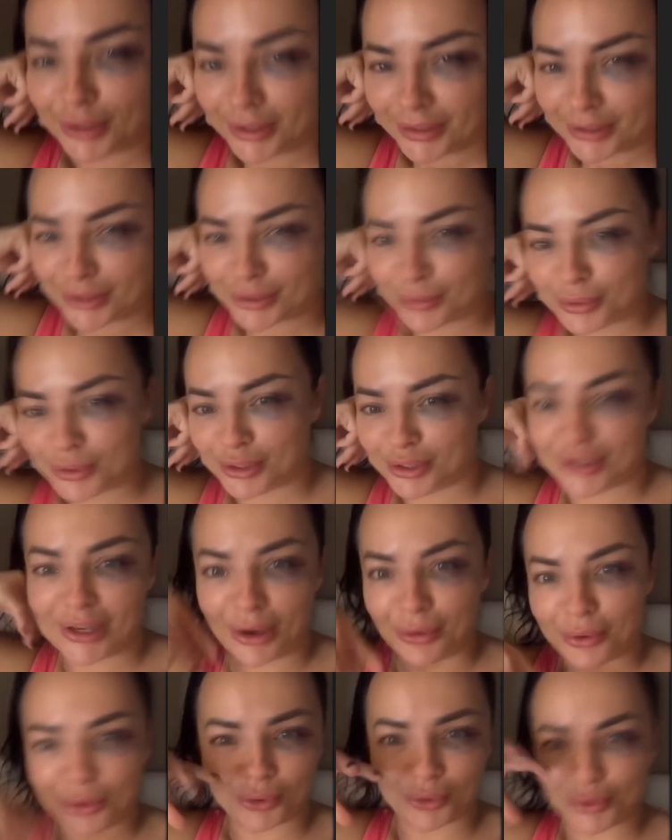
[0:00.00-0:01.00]
żeby się
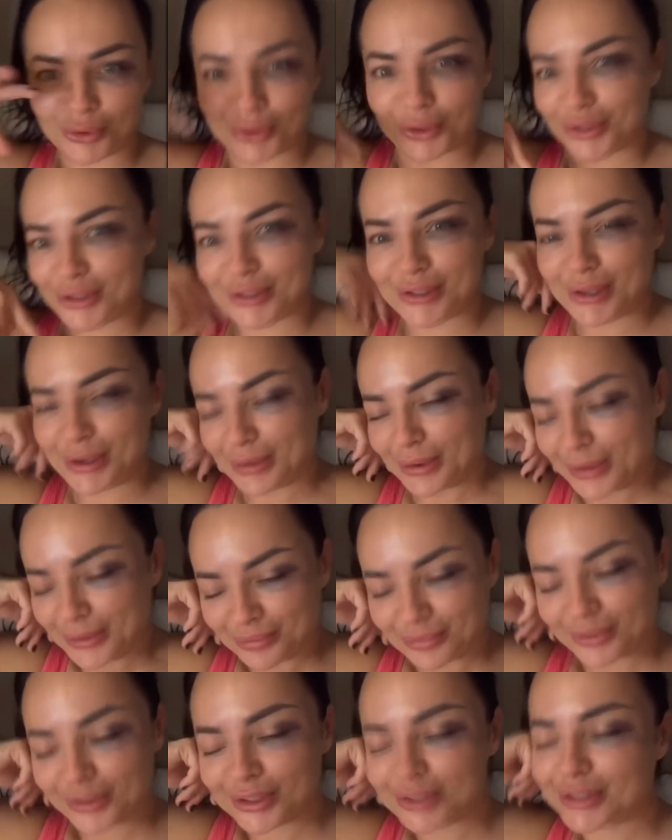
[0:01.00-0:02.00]
działo, dużo się działo.
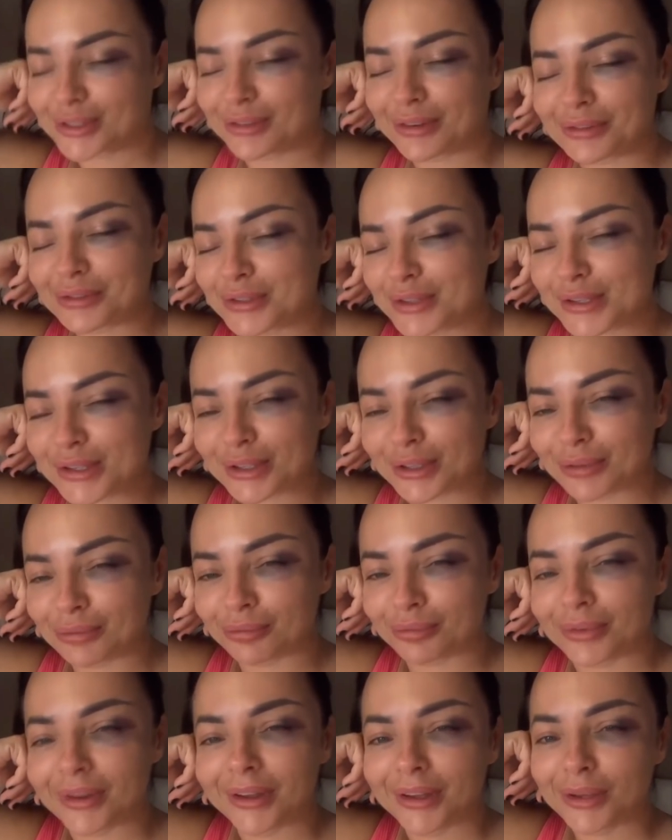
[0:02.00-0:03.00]
Życzę Wam
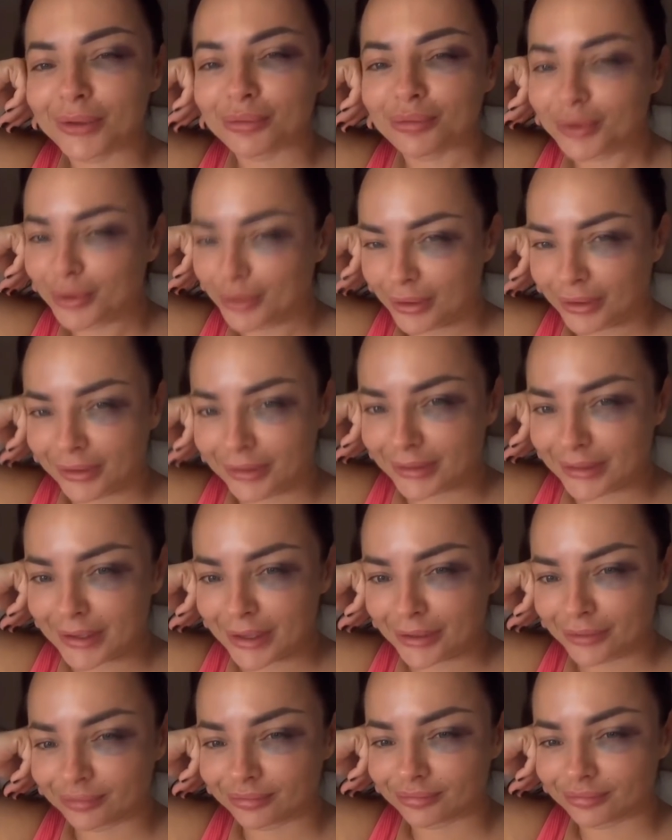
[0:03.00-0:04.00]
wszystkim miłego dnia
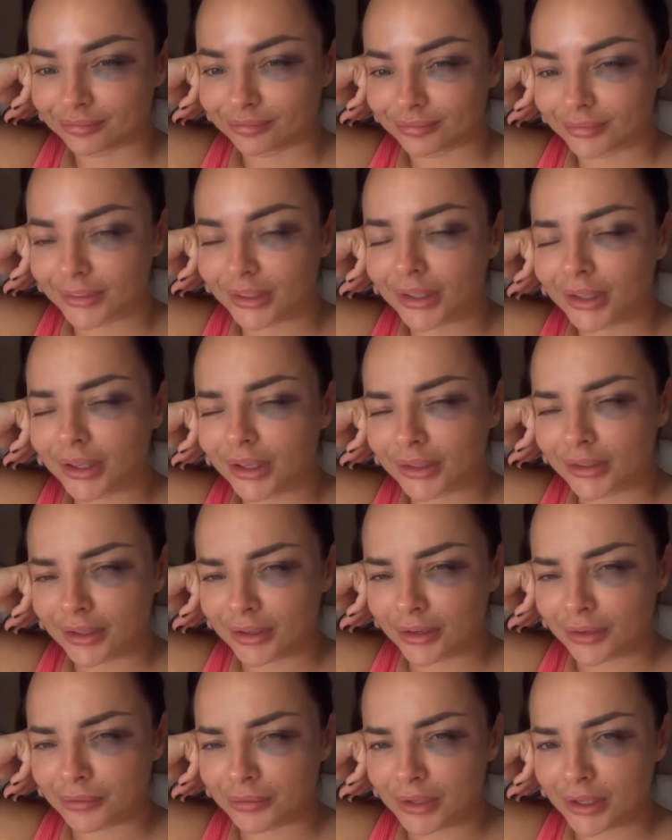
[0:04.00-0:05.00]
i
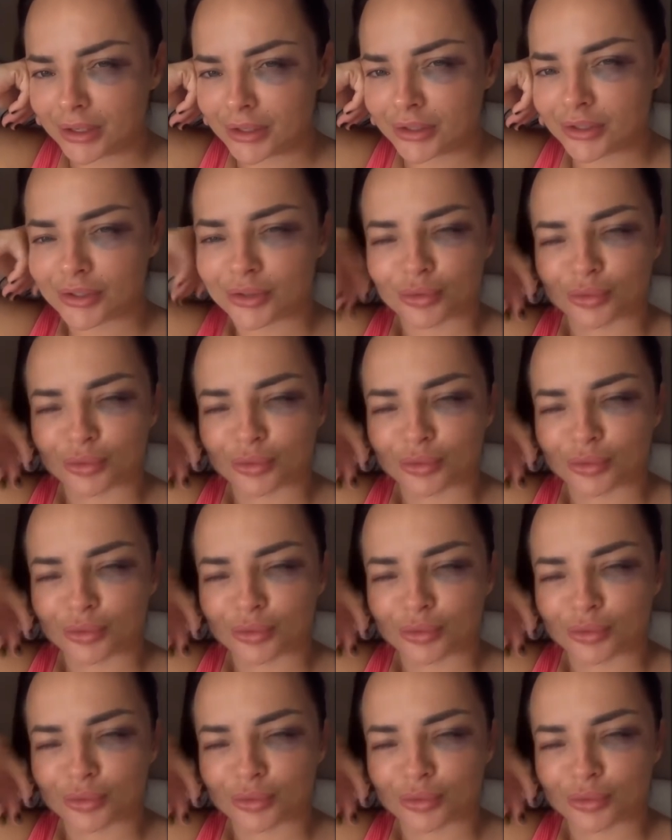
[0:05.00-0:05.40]
hejterom też.